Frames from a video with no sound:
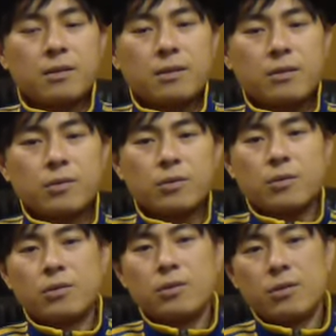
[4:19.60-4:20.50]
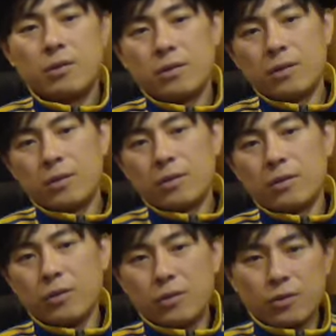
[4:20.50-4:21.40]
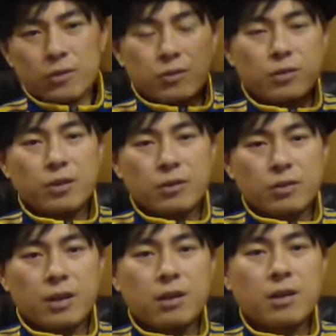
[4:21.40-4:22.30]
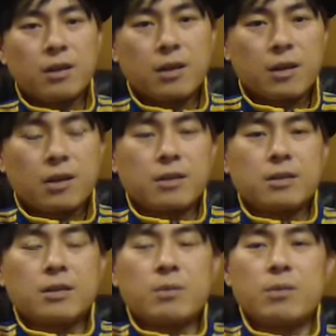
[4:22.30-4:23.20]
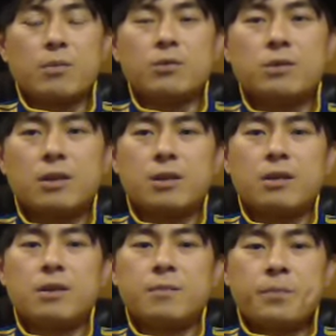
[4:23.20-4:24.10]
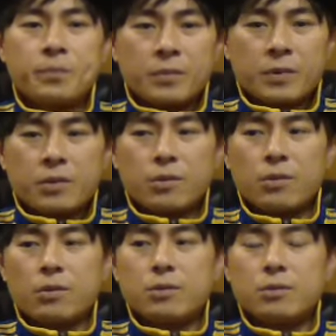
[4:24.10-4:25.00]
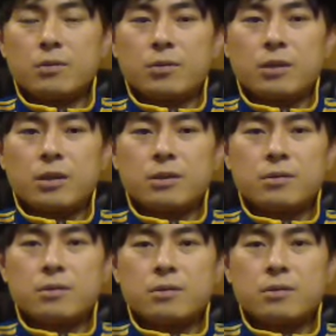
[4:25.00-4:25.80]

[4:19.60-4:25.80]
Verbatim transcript: こう脳の処理の結果が今僕らがこう動いてる